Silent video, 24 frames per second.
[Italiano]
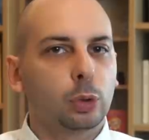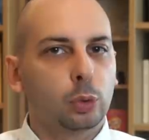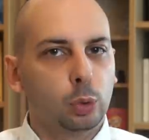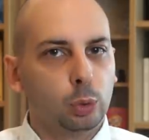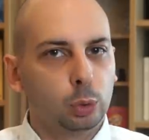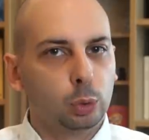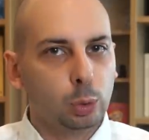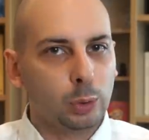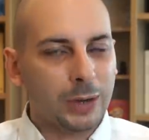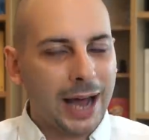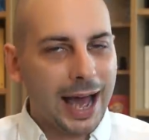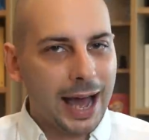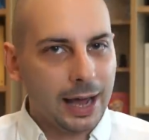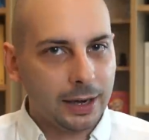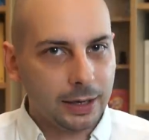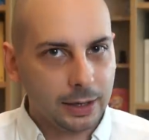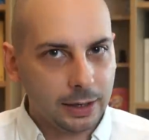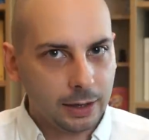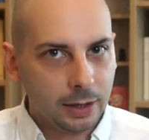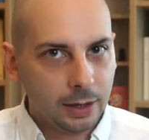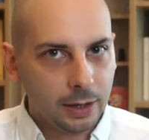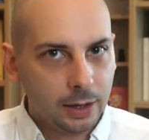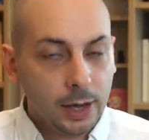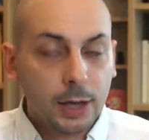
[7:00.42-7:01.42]
culturale.
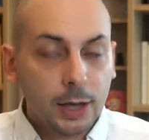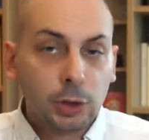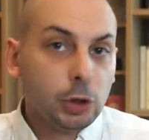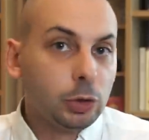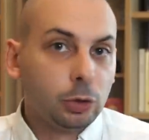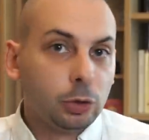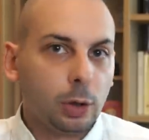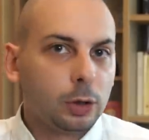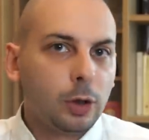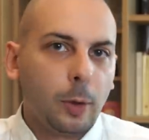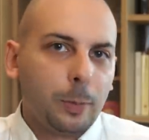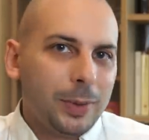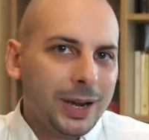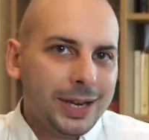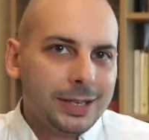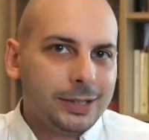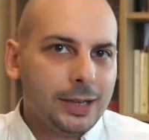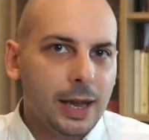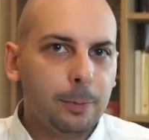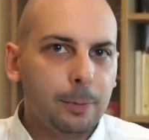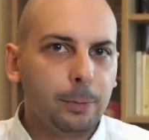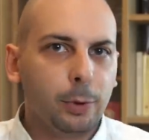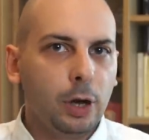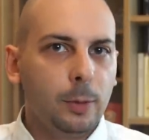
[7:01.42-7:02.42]
Ci sono per
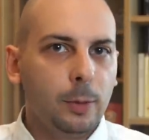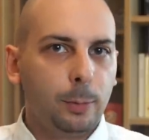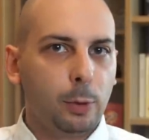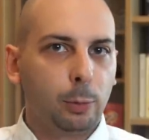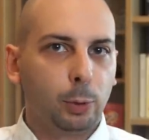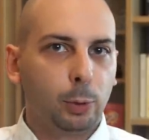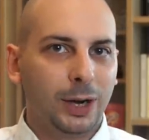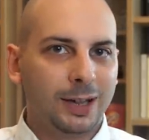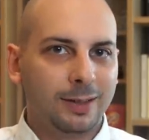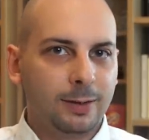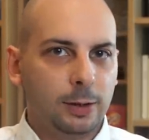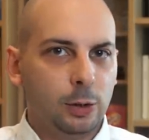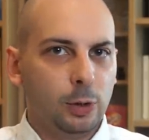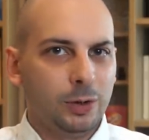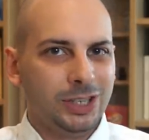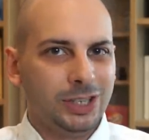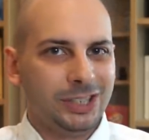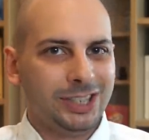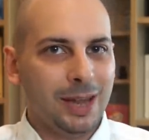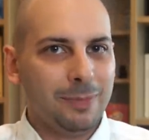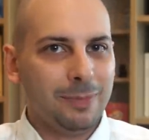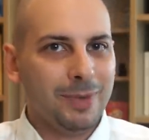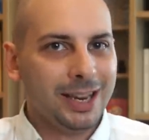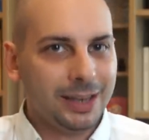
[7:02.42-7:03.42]
esempio le popolazioni
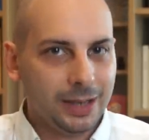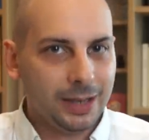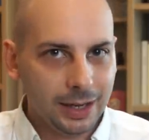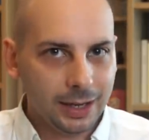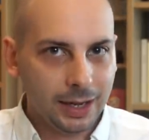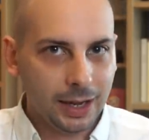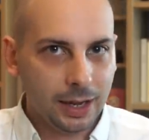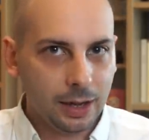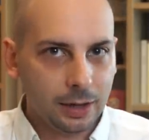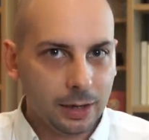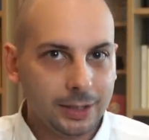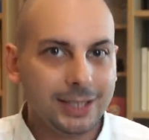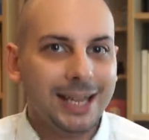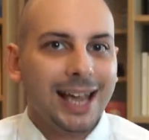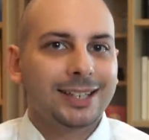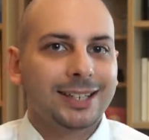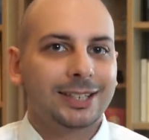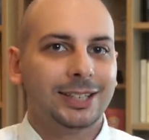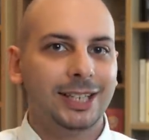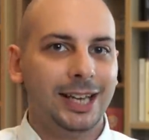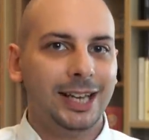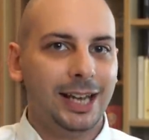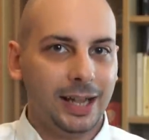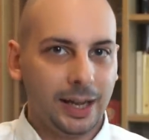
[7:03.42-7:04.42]
semitiche, gli
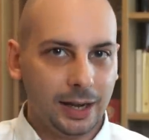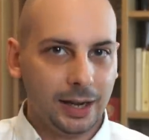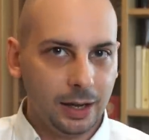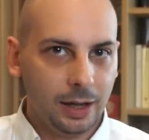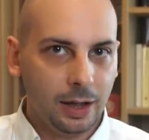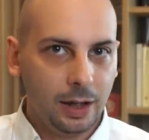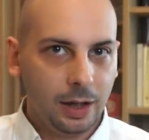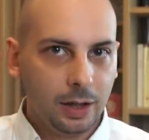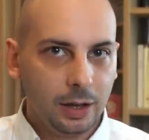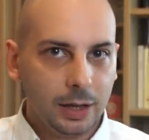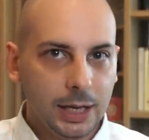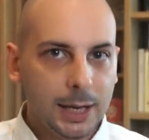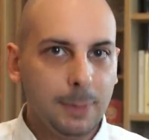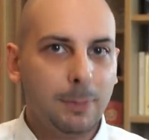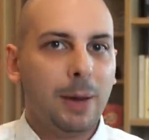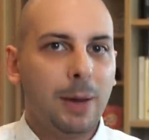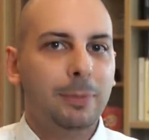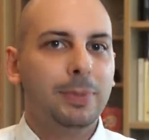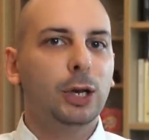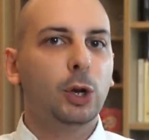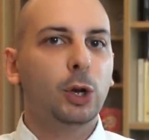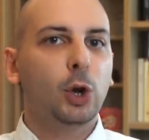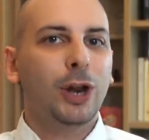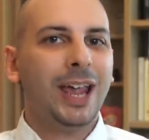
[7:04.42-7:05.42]
assiri, i
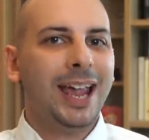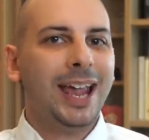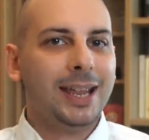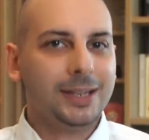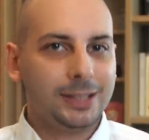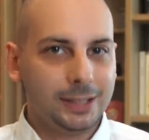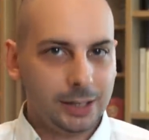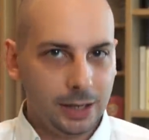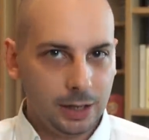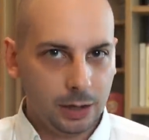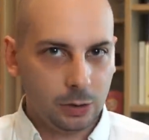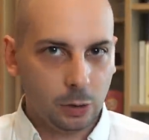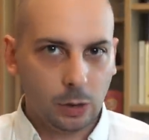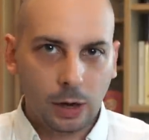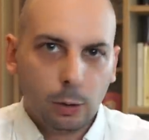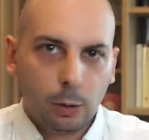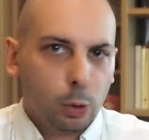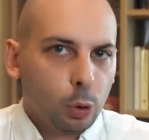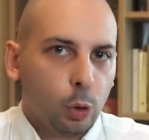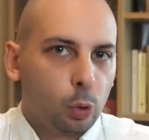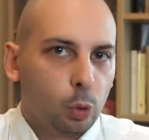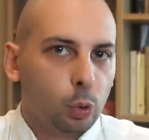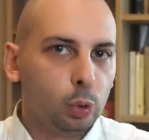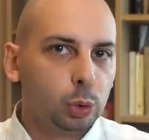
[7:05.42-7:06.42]
babilonesi con la
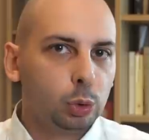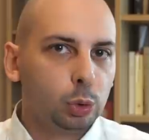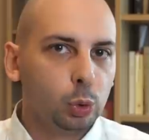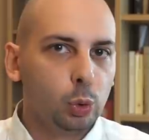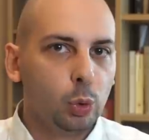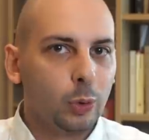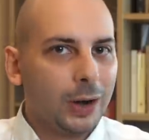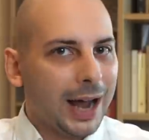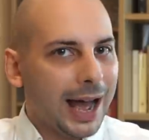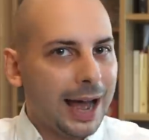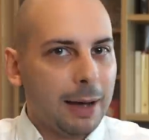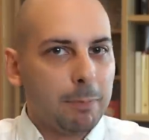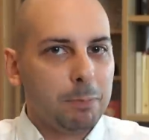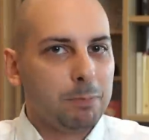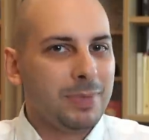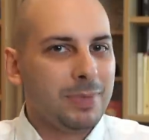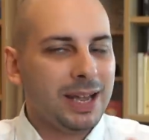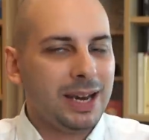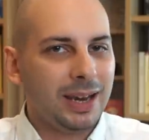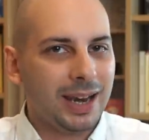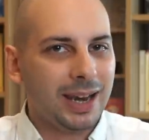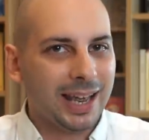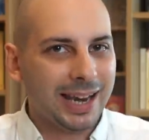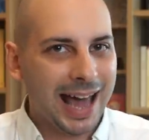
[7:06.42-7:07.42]
loro cultura
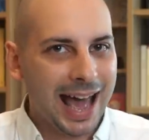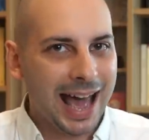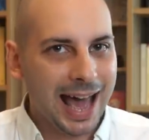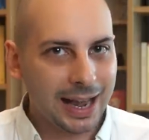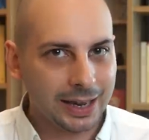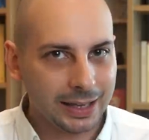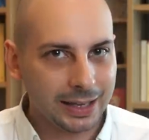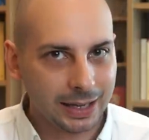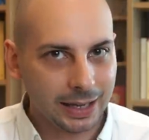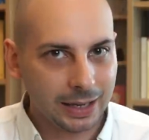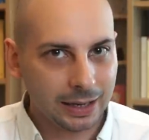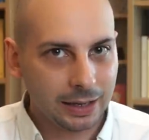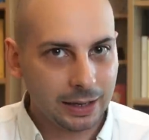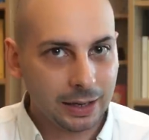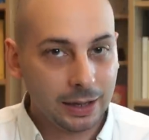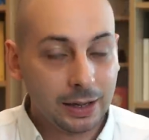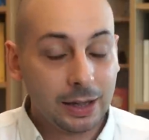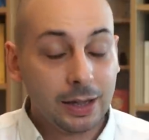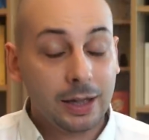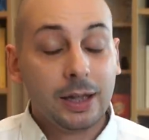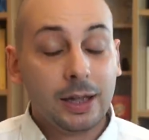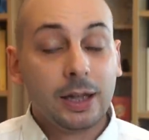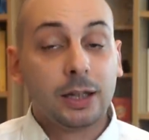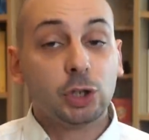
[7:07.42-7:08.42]
millenaria.
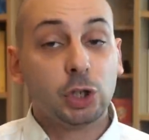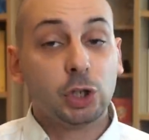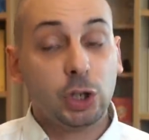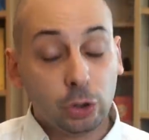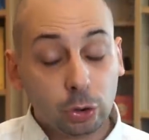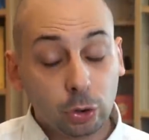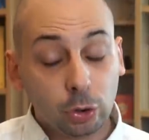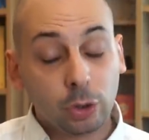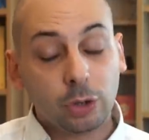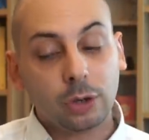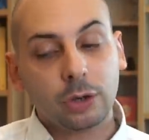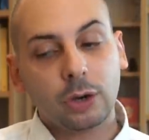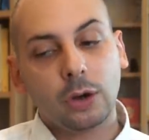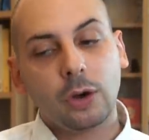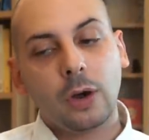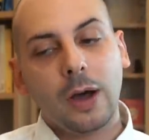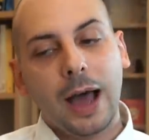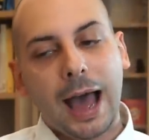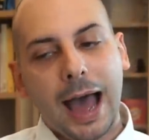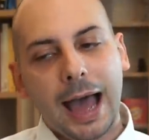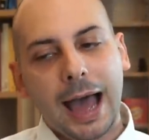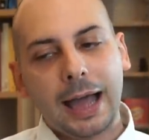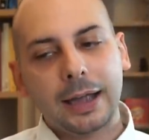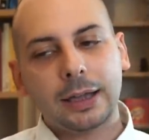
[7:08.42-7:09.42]

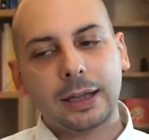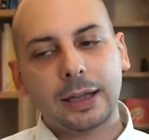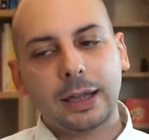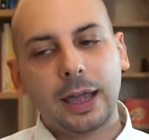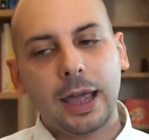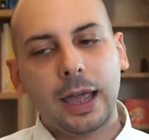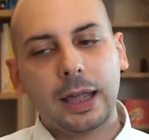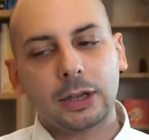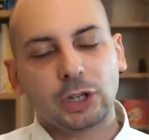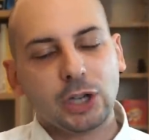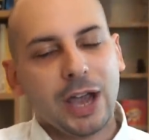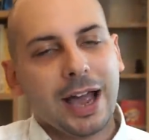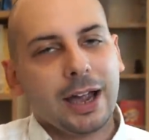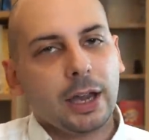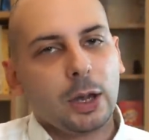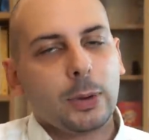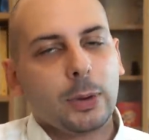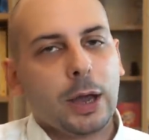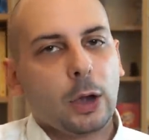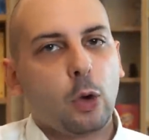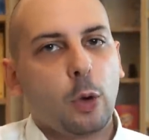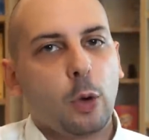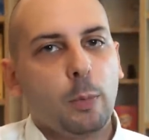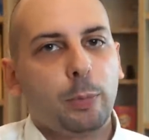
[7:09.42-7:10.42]
Anche, c'è anche
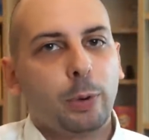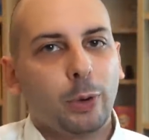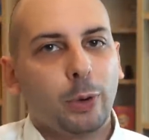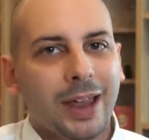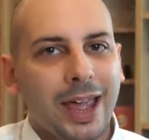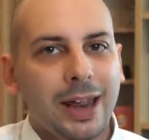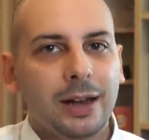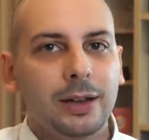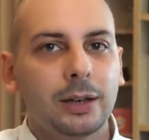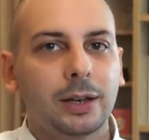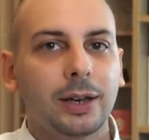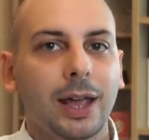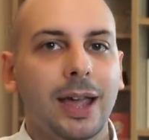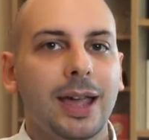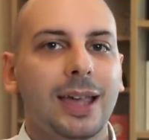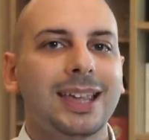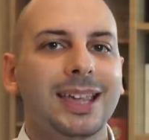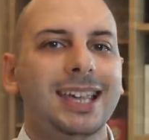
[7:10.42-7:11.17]
una componente